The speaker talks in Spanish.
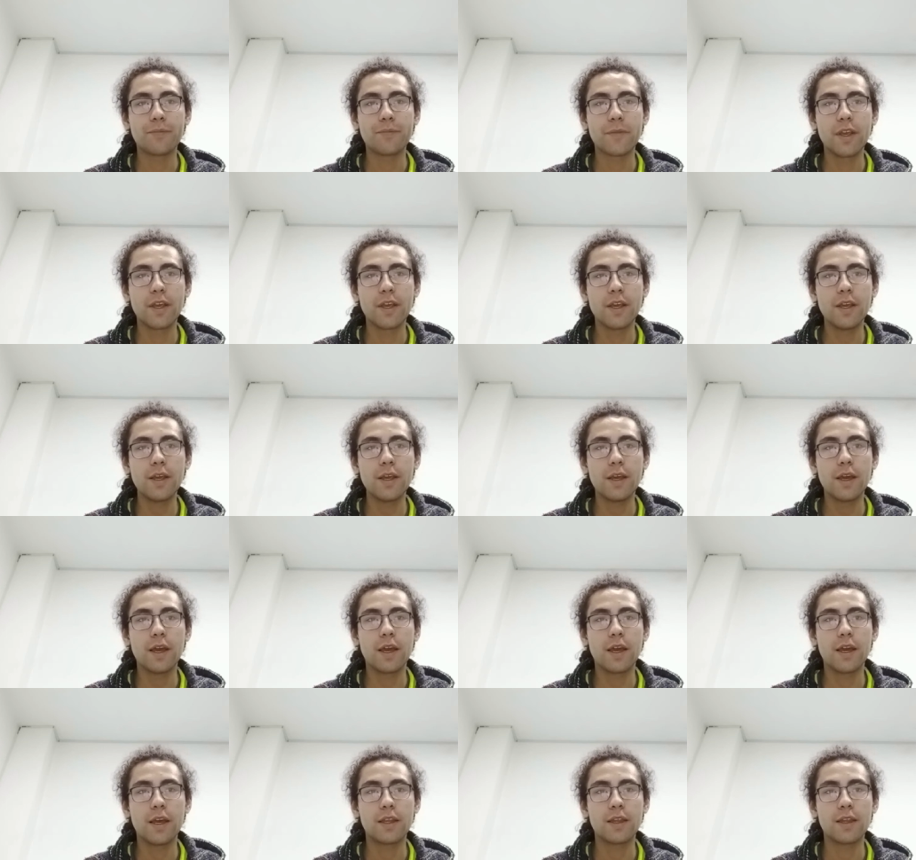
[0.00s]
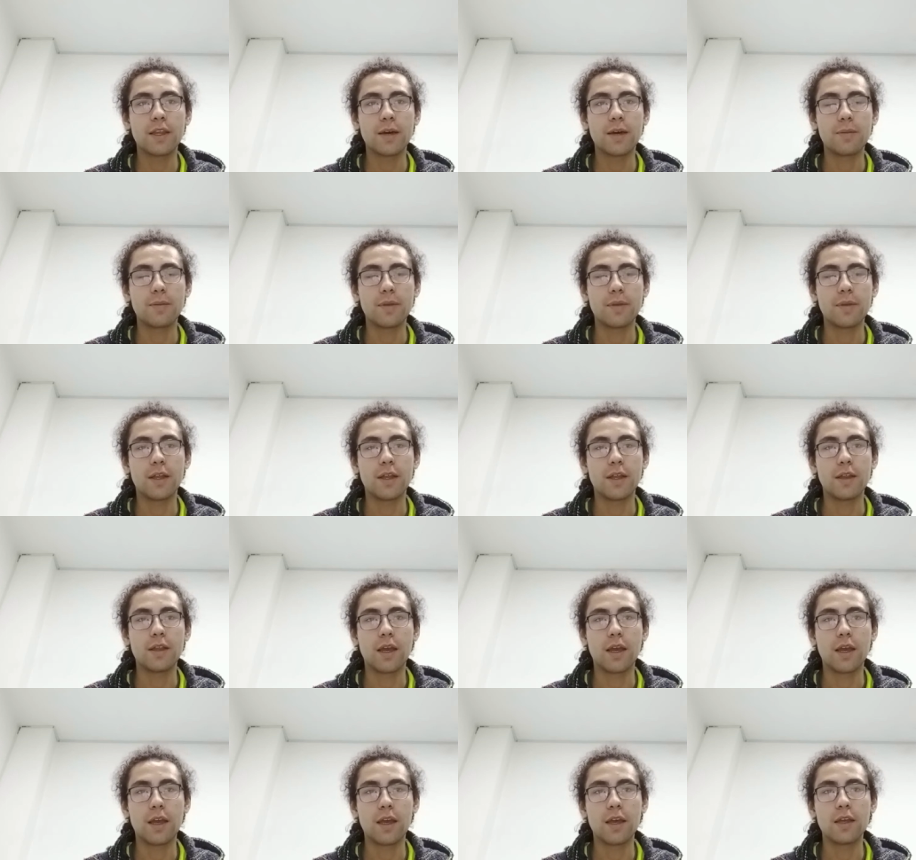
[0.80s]
Y también
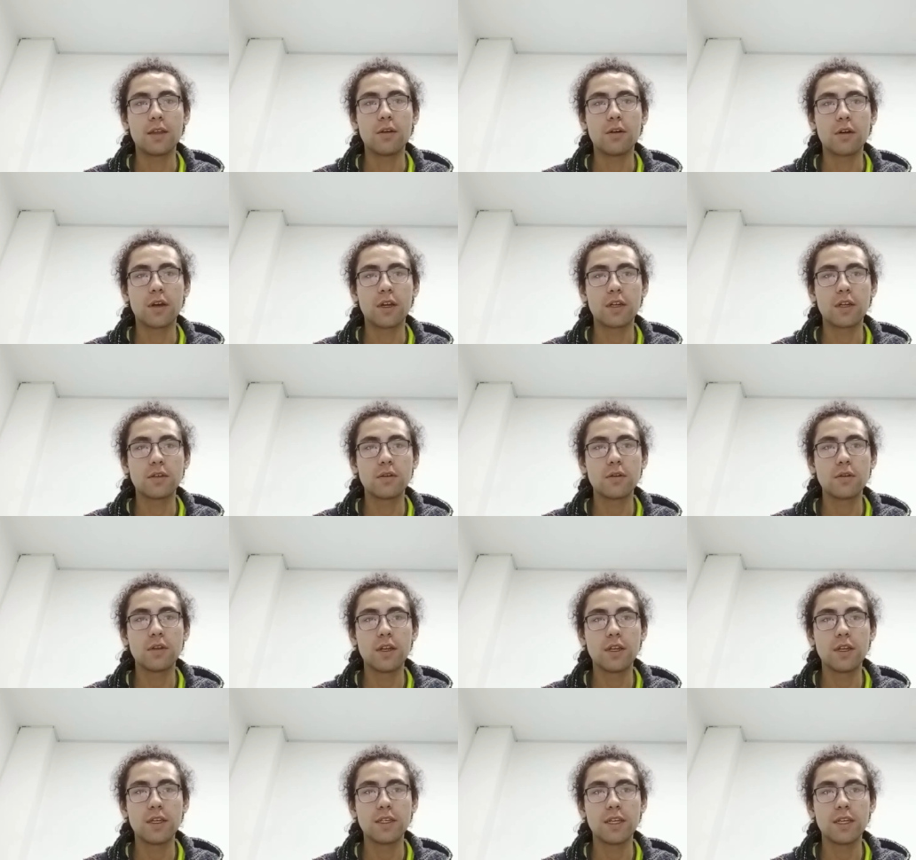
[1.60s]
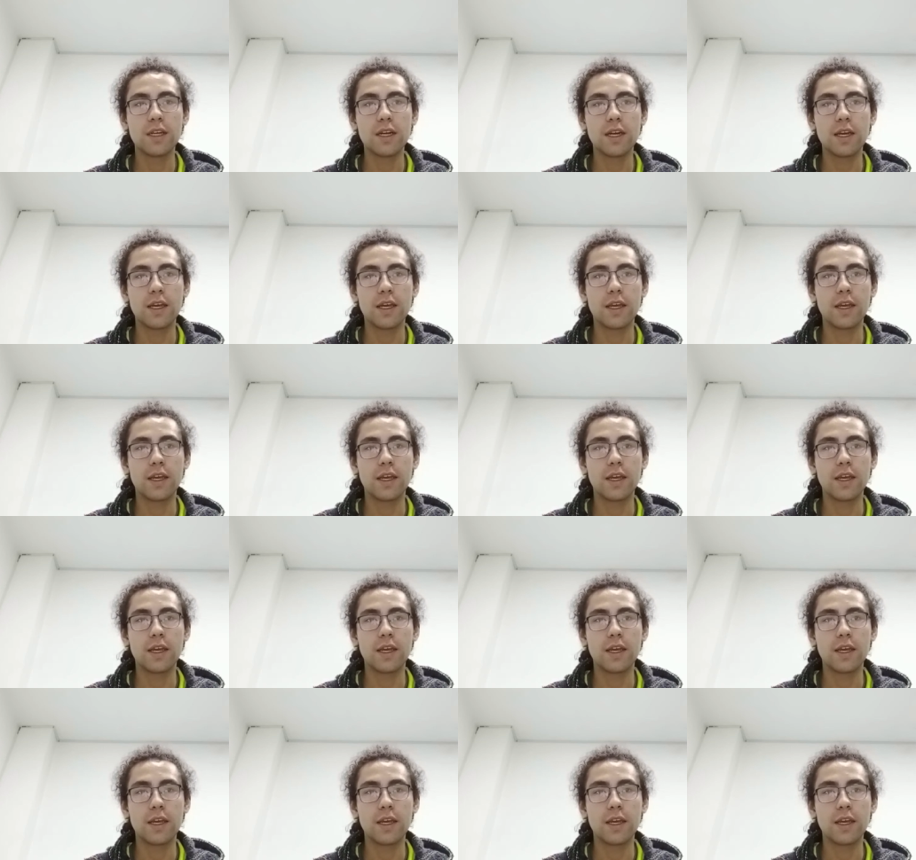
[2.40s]
Docker se utiliza,